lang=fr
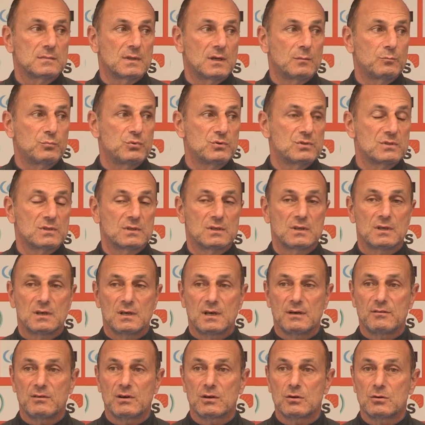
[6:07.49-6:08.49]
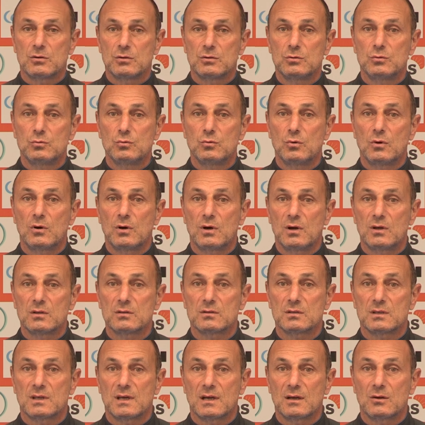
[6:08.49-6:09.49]
En plus, euh, avant que nous on
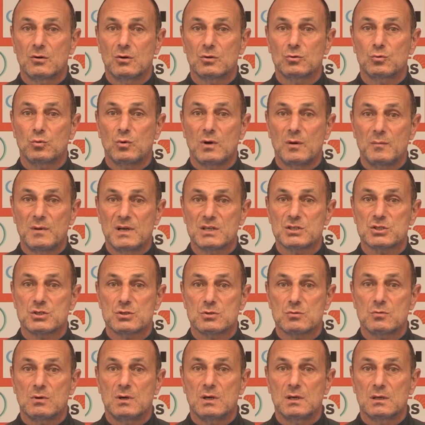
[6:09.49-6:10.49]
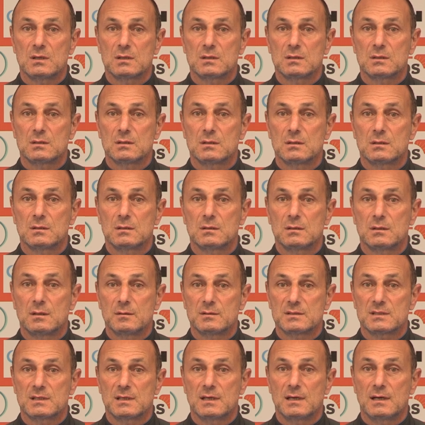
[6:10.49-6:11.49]
rentre, il y a encore trois matchs, je crois.
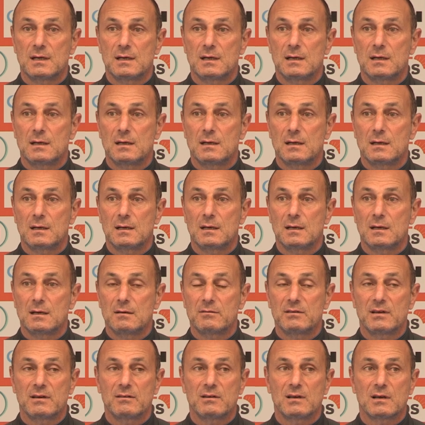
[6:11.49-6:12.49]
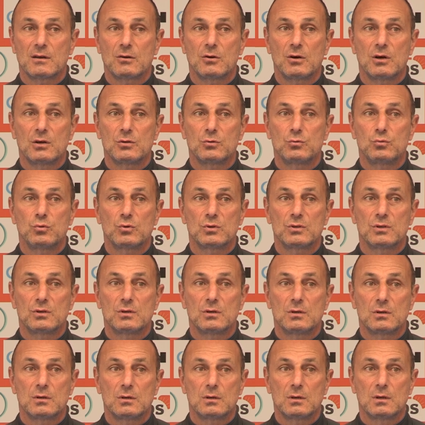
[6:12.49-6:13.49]
Parce qu'il y, y, a encore un tour
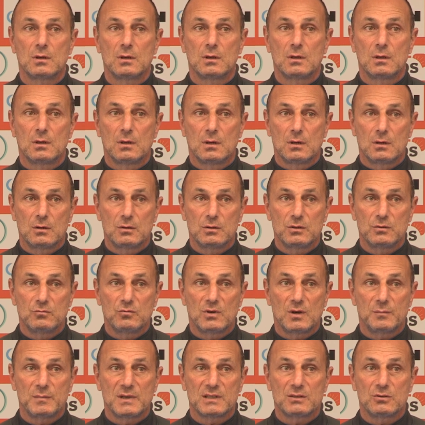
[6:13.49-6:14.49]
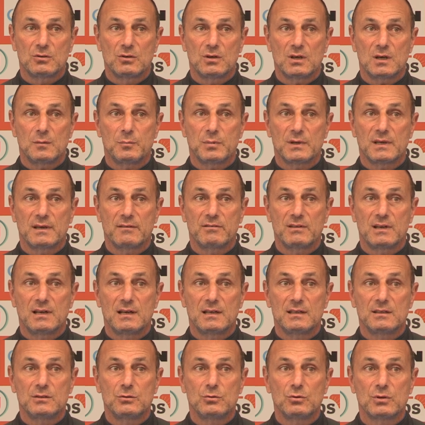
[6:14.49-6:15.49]
de, au niveau amateur. Après, il y avait
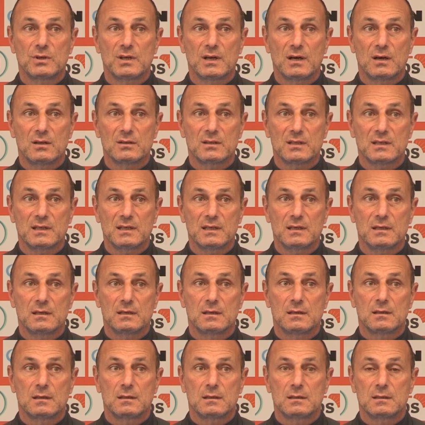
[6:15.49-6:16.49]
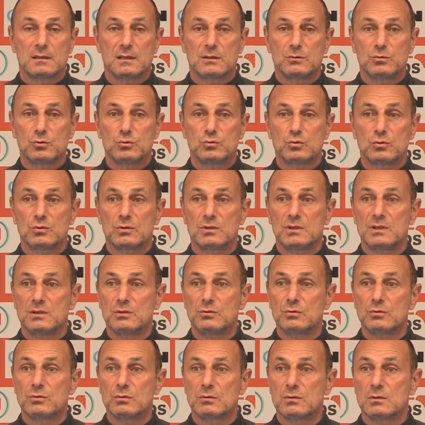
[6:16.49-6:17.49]
la Ligue 2 qui rentrait. Il y a deux tours de
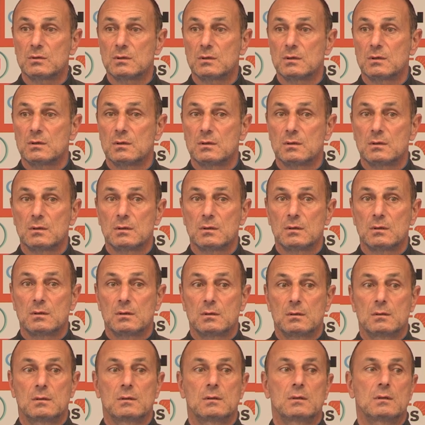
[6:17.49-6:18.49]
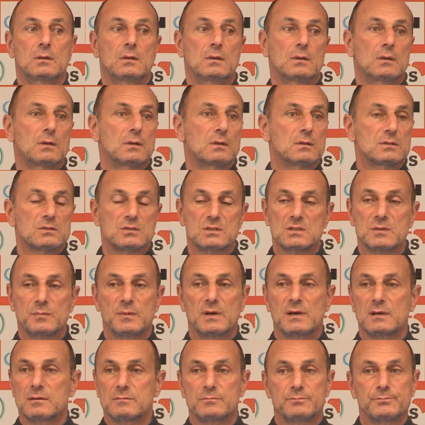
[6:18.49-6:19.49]
Ligue 2. je euh, je sais
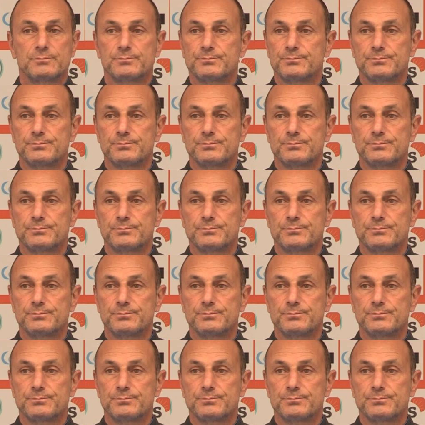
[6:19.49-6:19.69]
pas.